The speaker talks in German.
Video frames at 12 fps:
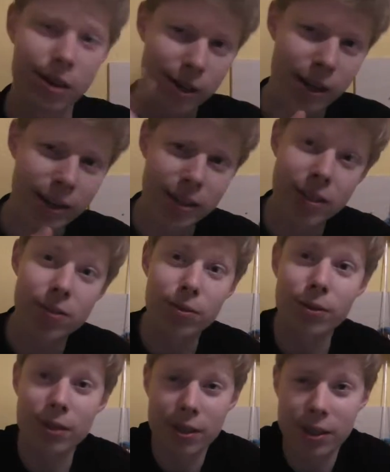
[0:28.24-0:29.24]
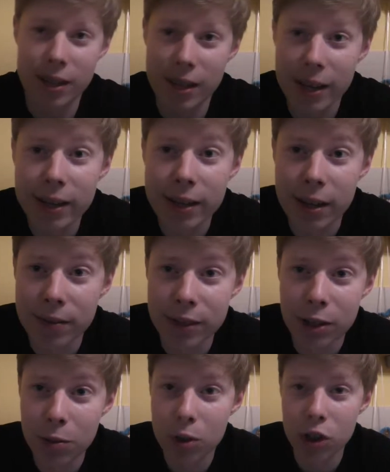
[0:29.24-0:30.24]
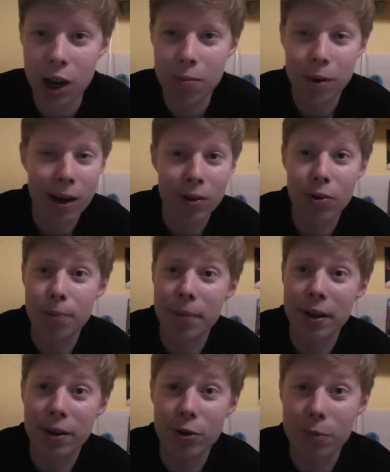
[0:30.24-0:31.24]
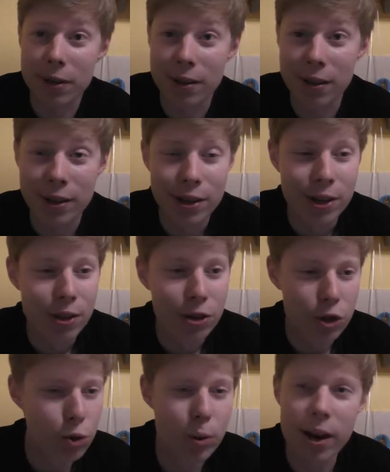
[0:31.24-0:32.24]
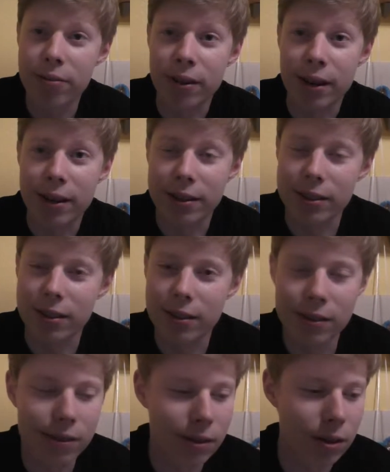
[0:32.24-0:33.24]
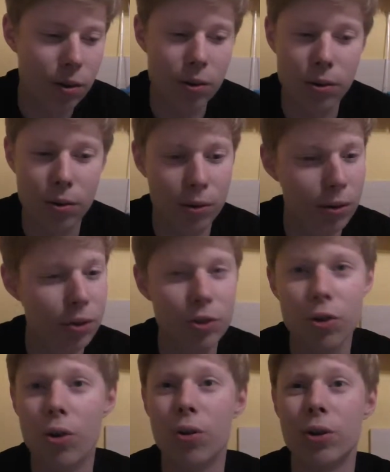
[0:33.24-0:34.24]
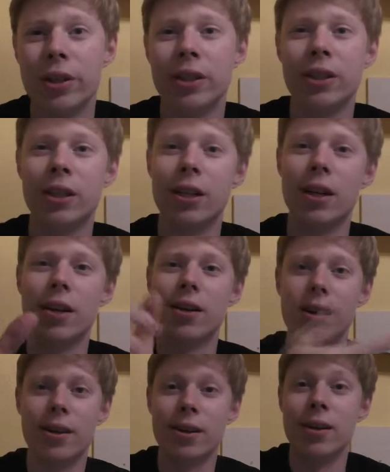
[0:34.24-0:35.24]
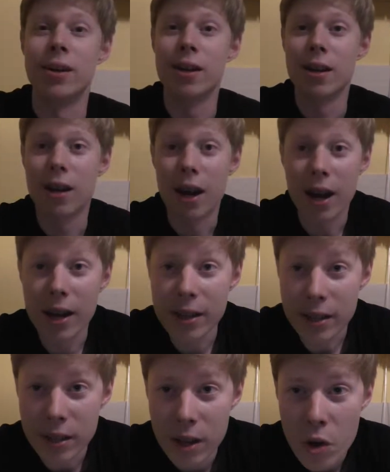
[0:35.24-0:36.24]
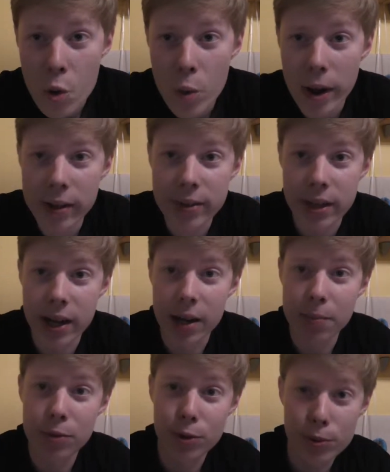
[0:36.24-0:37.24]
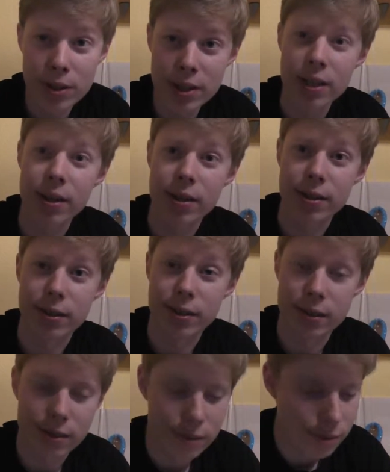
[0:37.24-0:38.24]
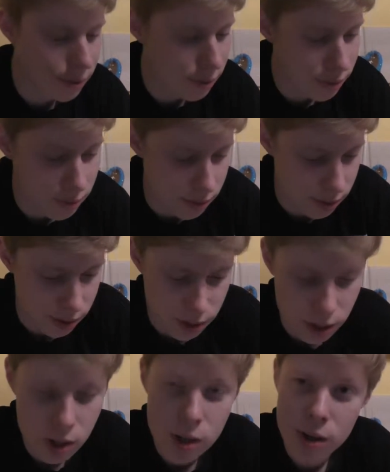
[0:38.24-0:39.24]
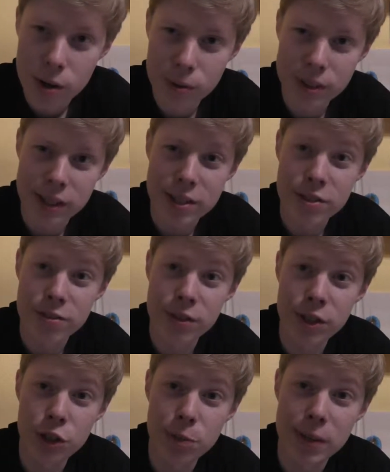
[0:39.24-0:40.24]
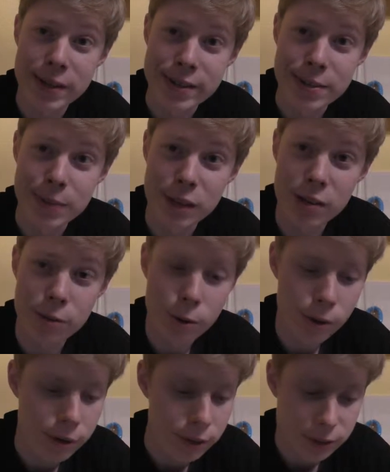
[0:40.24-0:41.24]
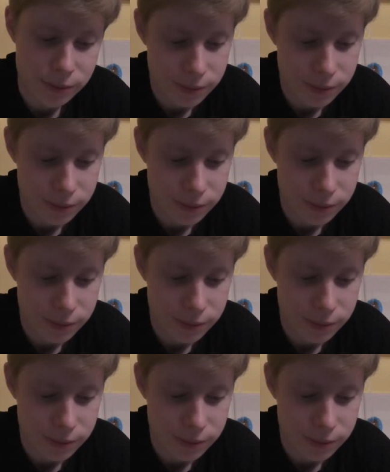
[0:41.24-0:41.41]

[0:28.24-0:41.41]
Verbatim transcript: Klickt jetzt unten den Link in der Videobeschreibung an, um mehr darüber zu zu erfahren und euch äh, ein One-Time zu sichern. Und jetzt viel Spaß mit der Folge.